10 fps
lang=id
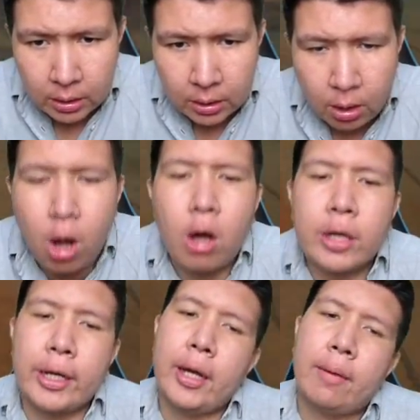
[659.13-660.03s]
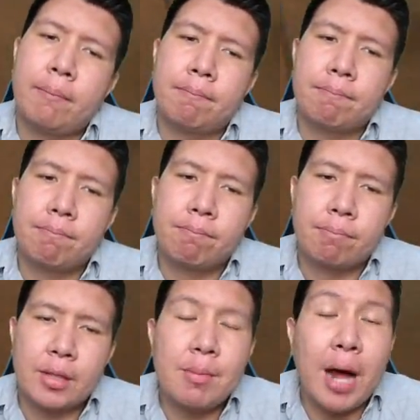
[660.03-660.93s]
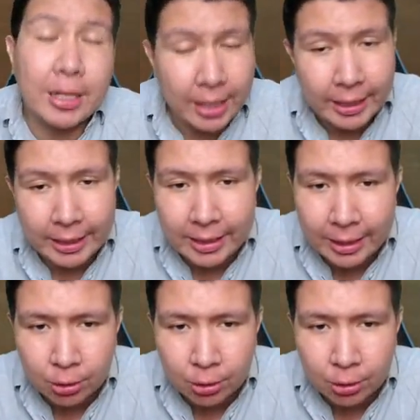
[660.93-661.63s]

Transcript: Oh, oke. Okay. Dia bakal nyerang kita gitu